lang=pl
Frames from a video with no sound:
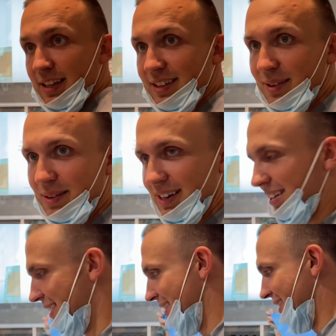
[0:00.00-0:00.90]
Dobra.
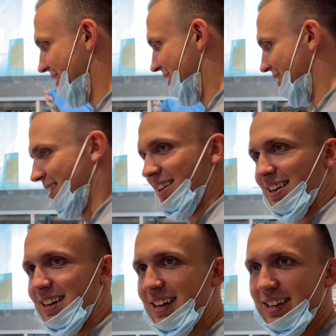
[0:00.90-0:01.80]

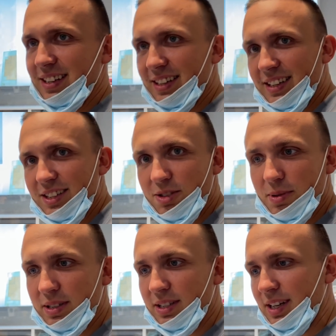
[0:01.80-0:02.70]
Ale takie
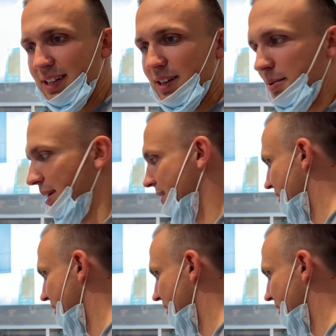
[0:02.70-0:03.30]
nieśmieszne, ale dobra.